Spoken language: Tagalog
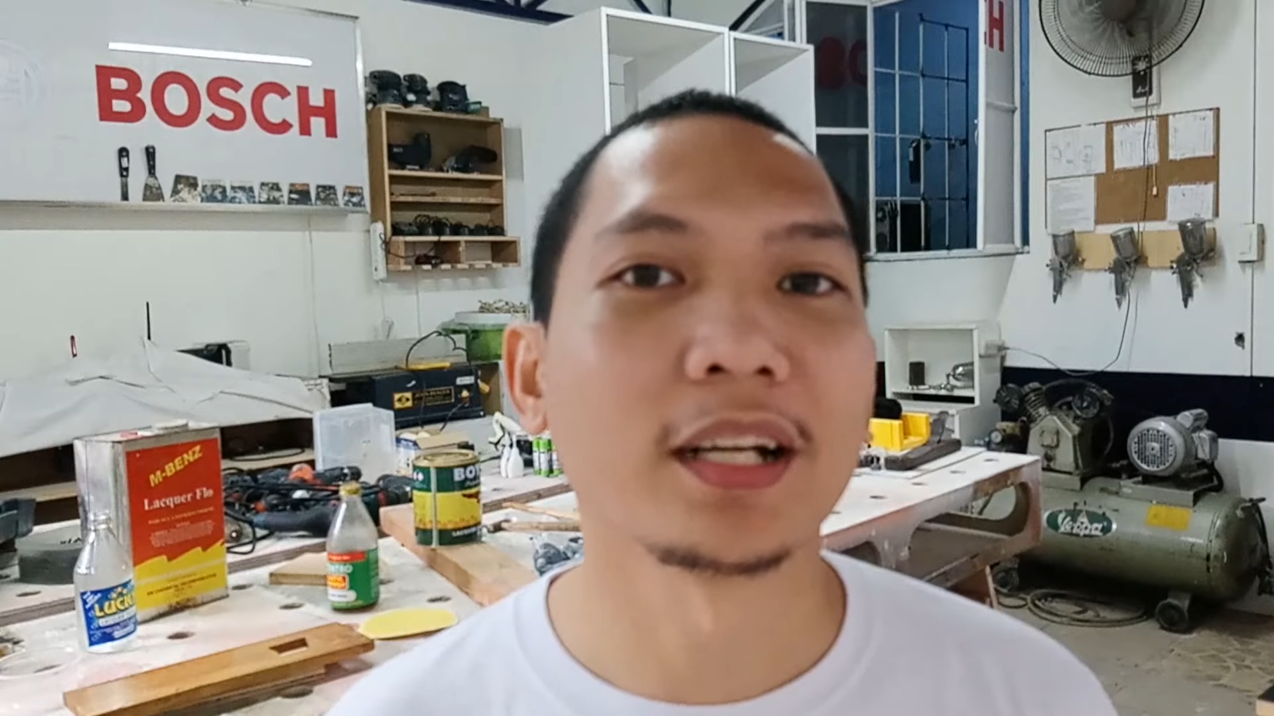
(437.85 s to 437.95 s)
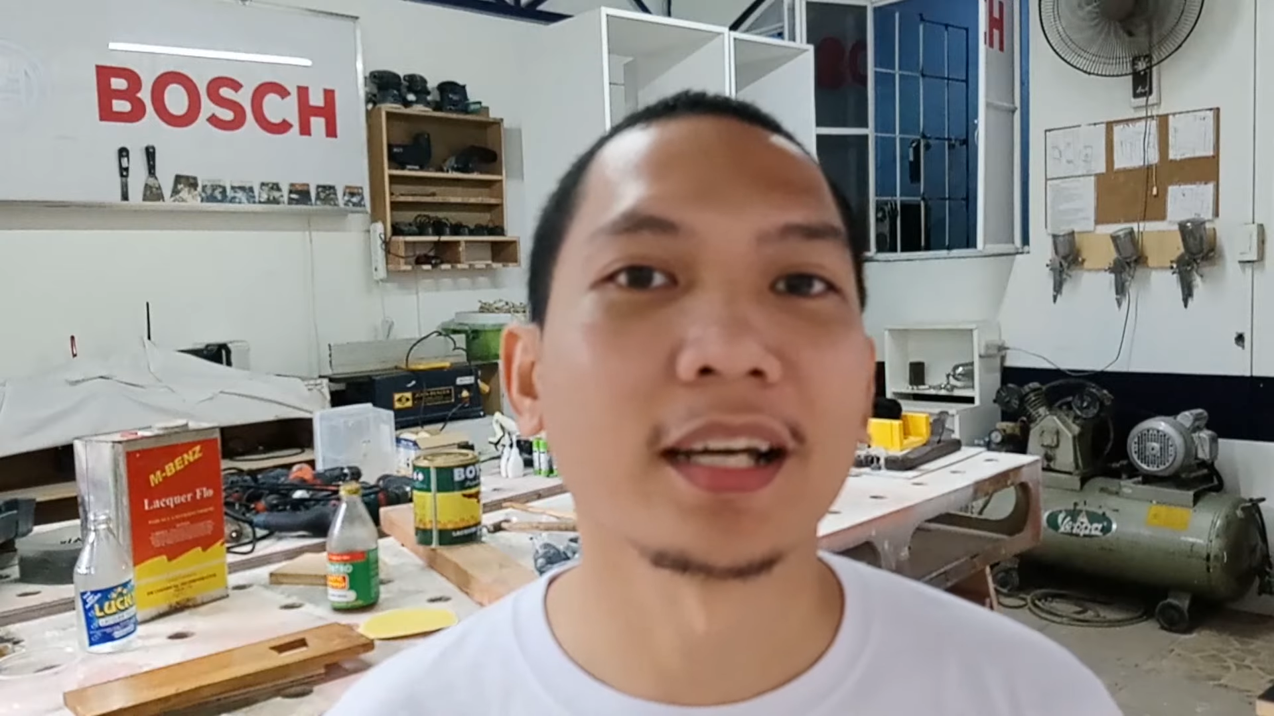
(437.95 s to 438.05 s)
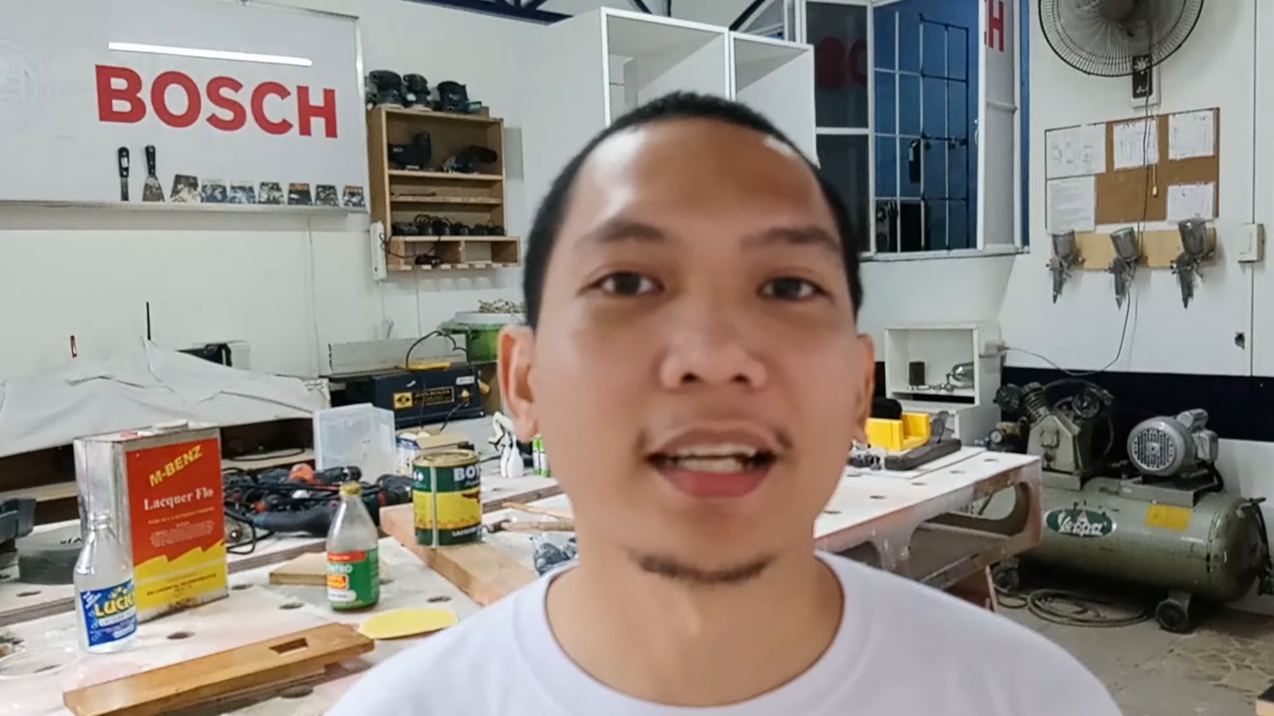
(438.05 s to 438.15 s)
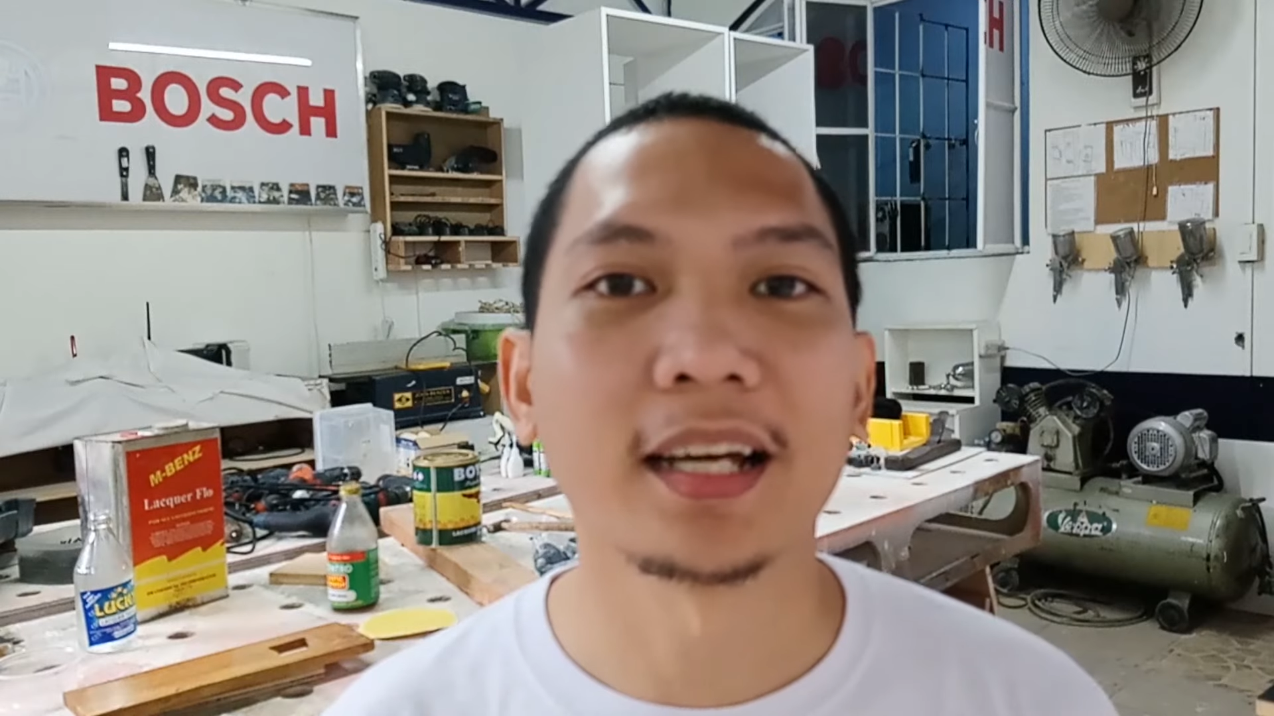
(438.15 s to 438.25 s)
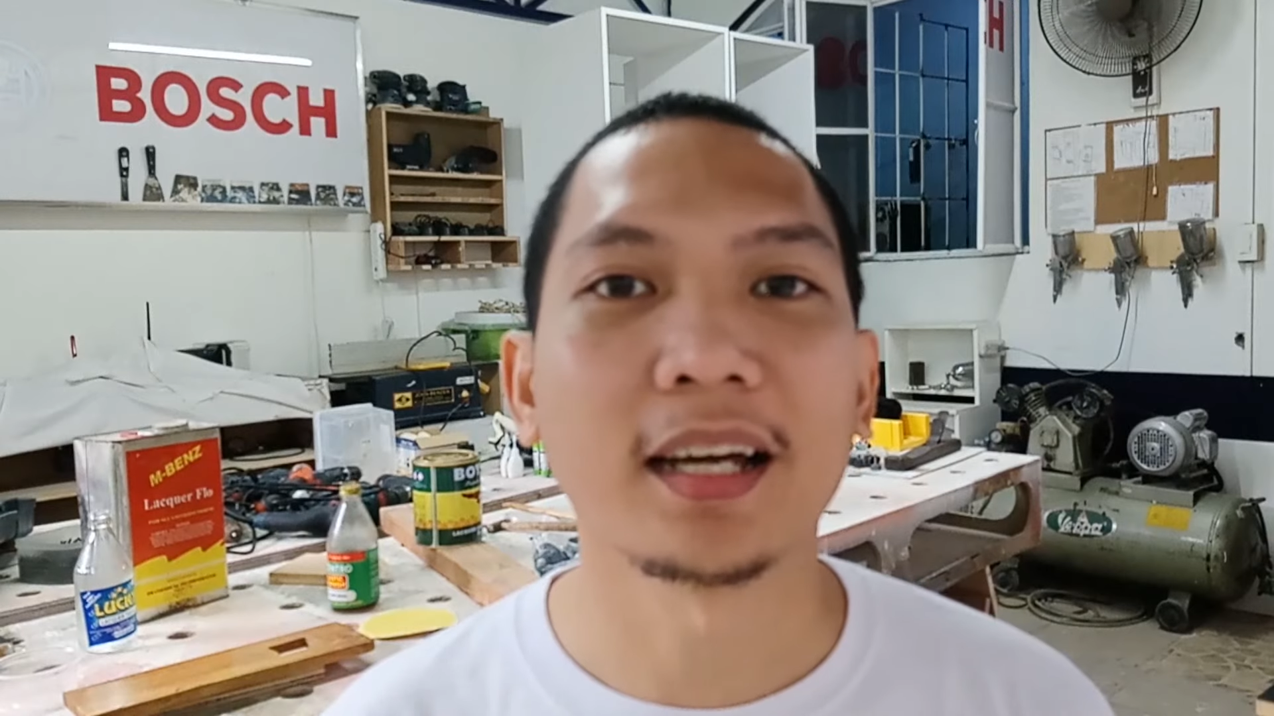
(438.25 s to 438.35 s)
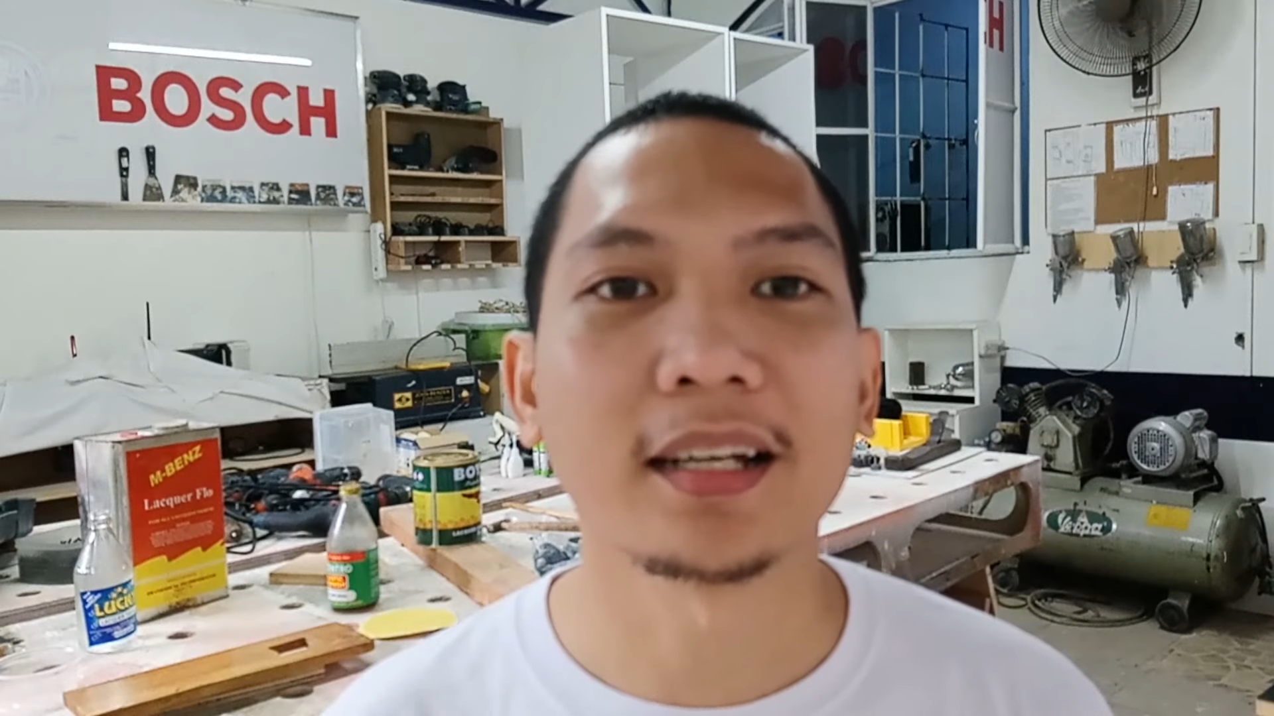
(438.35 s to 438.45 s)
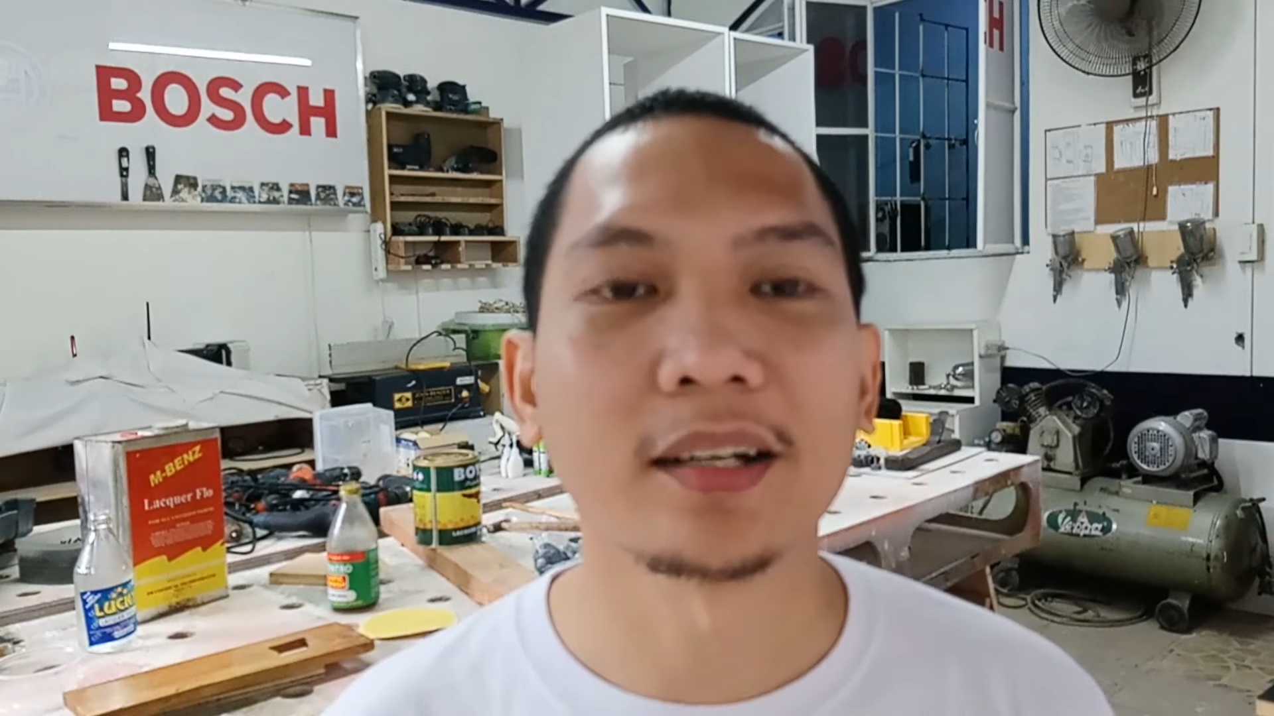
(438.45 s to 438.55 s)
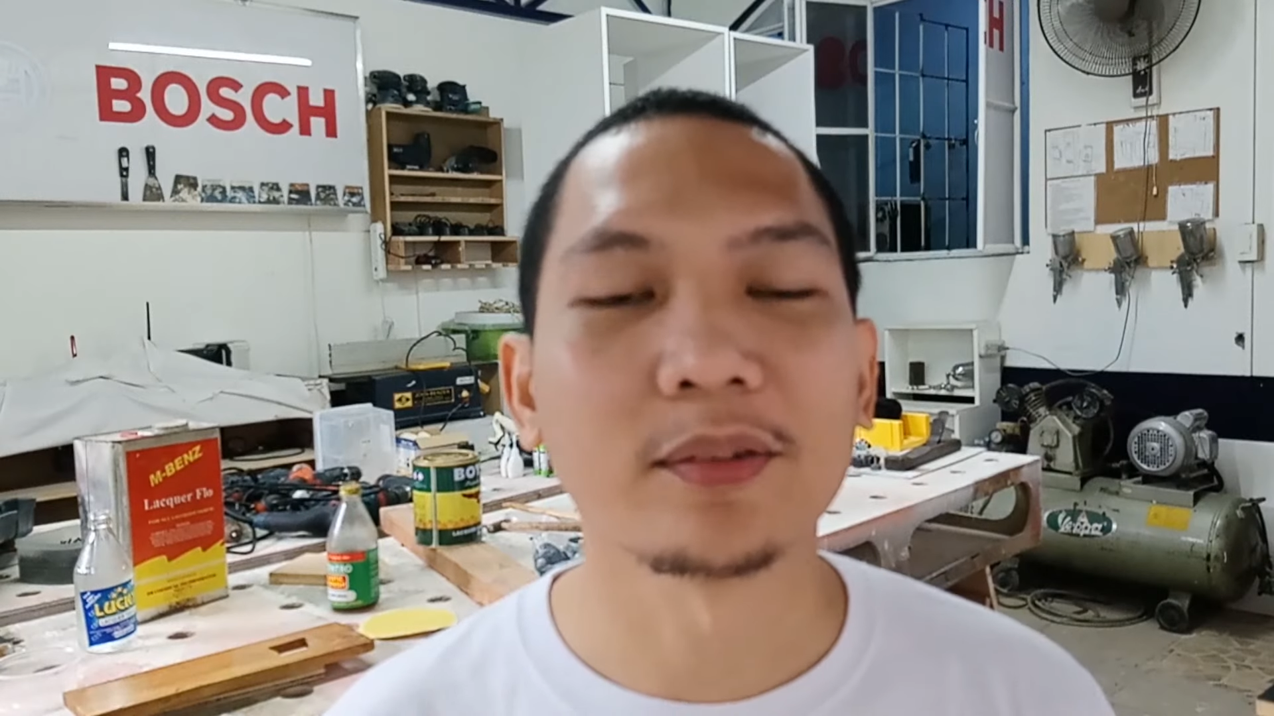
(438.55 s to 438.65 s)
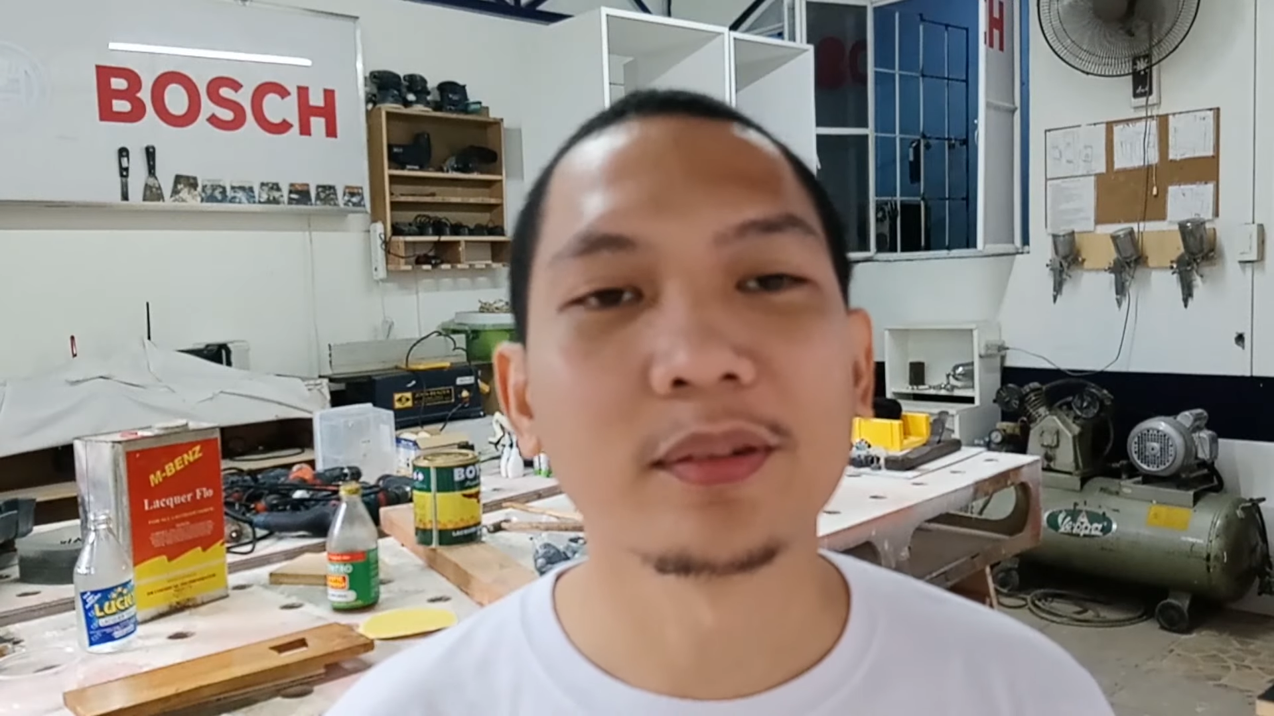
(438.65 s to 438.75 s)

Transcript: na ng ilang araw.